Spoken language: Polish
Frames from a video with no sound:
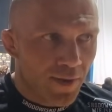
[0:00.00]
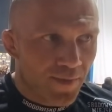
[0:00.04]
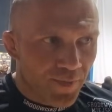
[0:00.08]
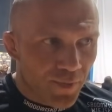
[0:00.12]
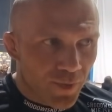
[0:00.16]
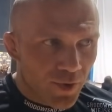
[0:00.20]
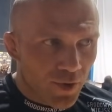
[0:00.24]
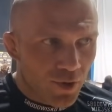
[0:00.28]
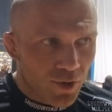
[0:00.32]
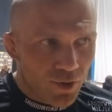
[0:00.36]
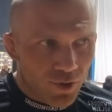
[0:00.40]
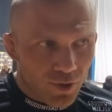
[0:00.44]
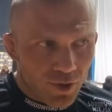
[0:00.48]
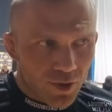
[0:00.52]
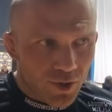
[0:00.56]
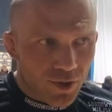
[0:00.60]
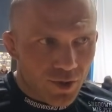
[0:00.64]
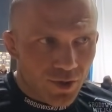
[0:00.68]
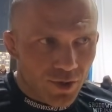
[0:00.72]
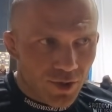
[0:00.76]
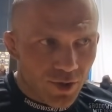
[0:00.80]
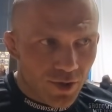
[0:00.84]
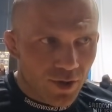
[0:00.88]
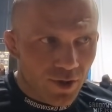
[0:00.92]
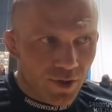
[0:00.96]
No i to
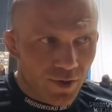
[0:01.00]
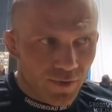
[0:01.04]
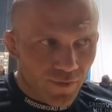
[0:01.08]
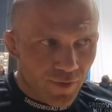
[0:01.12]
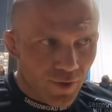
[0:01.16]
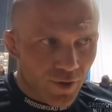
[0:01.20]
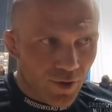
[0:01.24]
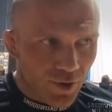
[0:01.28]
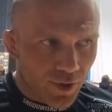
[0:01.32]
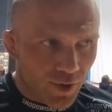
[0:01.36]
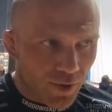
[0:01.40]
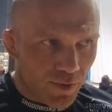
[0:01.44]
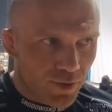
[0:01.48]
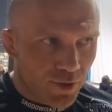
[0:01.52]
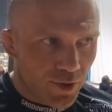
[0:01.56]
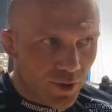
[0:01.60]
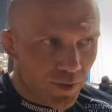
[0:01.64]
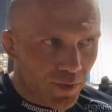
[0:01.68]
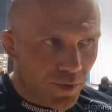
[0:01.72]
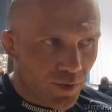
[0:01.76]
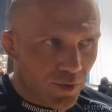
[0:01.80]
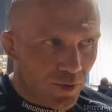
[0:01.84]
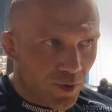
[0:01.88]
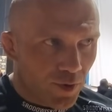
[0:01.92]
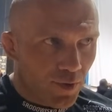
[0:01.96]
też e, wykonał,
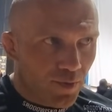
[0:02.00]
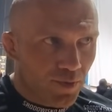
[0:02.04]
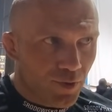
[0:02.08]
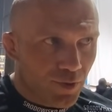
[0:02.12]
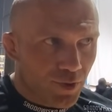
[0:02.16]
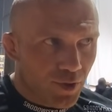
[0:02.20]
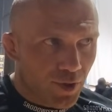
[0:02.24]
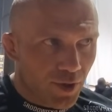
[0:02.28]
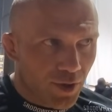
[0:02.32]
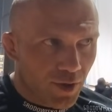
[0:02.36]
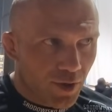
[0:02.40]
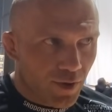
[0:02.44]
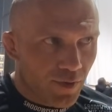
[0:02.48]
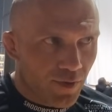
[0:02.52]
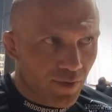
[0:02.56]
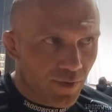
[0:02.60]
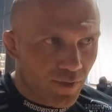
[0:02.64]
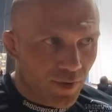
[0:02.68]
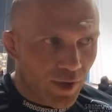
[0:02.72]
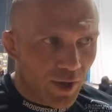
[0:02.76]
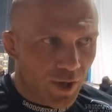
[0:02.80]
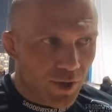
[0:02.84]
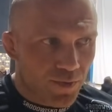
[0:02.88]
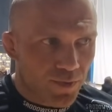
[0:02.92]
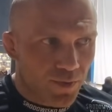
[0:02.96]
zrobił to i później
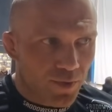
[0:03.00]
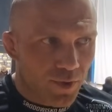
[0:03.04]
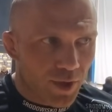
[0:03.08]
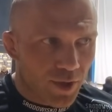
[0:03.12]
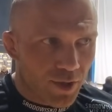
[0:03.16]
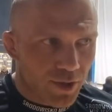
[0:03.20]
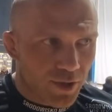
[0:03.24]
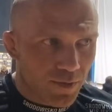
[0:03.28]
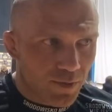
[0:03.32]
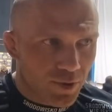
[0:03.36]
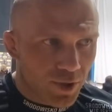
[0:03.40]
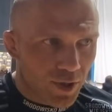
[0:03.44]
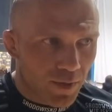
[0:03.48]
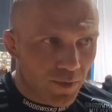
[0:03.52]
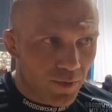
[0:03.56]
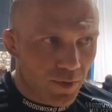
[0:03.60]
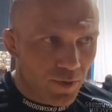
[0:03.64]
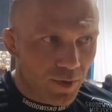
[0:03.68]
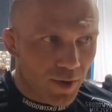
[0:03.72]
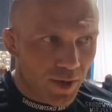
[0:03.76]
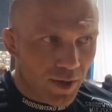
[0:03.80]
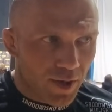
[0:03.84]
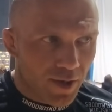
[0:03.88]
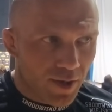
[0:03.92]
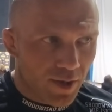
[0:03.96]
widać było jak się
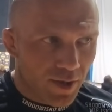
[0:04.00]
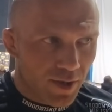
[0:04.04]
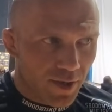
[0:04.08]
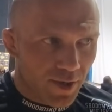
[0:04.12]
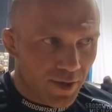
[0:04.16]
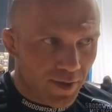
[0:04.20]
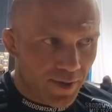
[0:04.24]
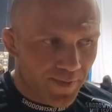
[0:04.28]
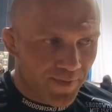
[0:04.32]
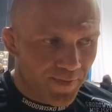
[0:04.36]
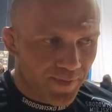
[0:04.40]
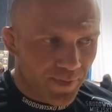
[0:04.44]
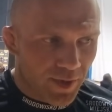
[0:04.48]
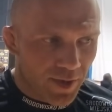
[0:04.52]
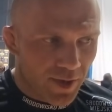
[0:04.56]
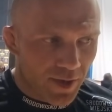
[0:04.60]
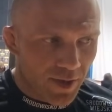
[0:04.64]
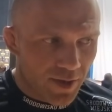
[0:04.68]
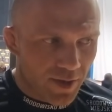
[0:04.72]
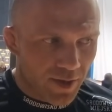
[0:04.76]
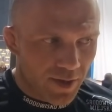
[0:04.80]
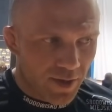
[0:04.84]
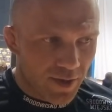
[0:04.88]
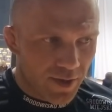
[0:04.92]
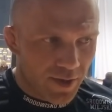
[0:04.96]
przebił, jak,
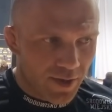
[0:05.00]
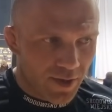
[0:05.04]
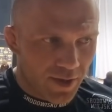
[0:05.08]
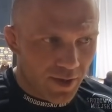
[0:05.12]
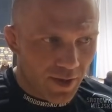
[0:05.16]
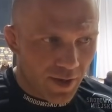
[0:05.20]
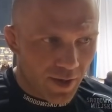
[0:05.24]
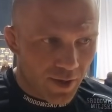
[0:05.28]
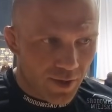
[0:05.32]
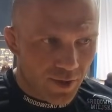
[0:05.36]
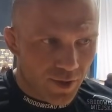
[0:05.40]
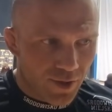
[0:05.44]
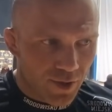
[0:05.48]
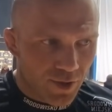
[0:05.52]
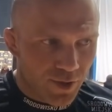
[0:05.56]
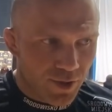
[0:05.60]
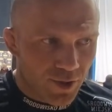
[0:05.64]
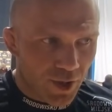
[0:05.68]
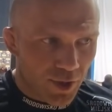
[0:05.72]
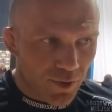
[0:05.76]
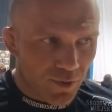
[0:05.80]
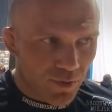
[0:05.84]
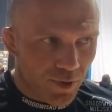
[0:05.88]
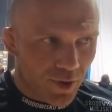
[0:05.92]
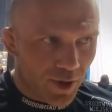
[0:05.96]
e, jak
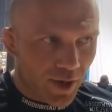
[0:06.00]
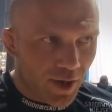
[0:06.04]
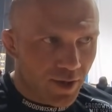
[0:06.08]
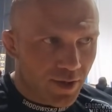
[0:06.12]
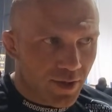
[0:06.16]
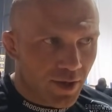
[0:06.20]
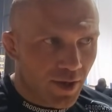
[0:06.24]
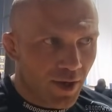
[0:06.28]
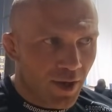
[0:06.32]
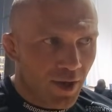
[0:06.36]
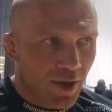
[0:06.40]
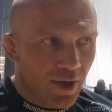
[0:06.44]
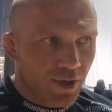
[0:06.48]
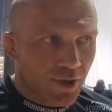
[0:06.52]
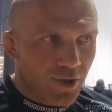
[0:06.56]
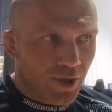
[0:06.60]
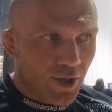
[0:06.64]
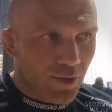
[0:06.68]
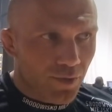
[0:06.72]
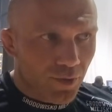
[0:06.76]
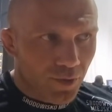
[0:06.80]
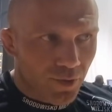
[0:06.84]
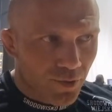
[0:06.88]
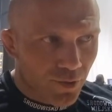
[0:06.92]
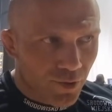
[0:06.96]
siadło raz,
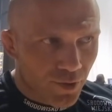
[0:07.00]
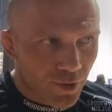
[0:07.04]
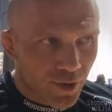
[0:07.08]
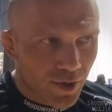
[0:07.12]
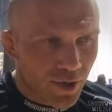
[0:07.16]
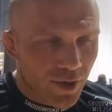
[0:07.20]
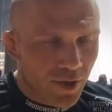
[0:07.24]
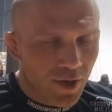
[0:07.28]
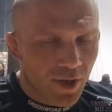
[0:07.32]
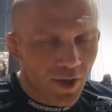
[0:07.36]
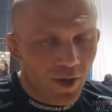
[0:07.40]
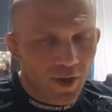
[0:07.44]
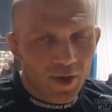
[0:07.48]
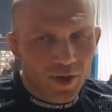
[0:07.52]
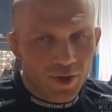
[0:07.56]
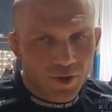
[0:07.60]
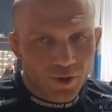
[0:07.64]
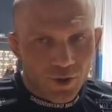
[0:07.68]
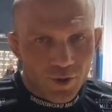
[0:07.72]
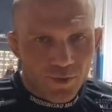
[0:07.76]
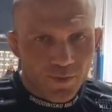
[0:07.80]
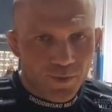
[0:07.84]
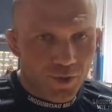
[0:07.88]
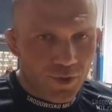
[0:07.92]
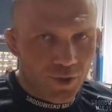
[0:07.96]
siadło drugi,
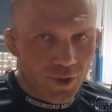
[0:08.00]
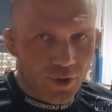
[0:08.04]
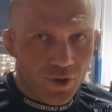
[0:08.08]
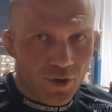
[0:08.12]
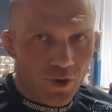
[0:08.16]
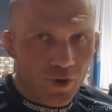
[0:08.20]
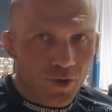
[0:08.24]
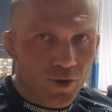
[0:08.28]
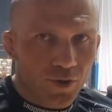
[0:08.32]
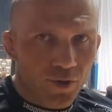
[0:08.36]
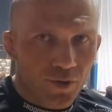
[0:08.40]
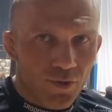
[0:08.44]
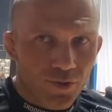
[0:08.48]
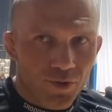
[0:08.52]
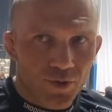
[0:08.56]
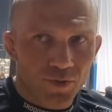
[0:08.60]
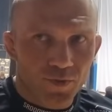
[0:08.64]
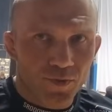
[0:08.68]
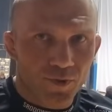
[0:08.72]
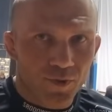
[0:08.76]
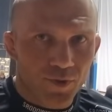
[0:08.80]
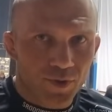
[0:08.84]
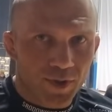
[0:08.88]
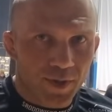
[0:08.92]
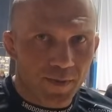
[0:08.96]
no i później to oko już
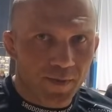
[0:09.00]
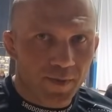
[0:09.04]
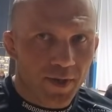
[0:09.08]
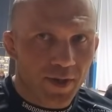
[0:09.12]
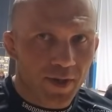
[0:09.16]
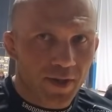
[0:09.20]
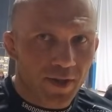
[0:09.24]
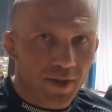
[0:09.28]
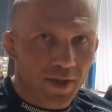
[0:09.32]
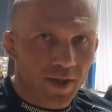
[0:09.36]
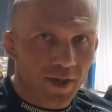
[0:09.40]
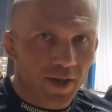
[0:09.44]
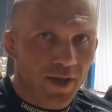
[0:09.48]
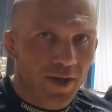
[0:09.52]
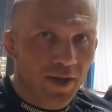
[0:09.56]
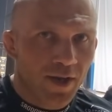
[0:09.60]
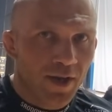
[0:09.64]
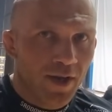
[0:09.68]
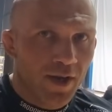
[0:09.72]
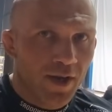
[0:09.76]
było zamknięte.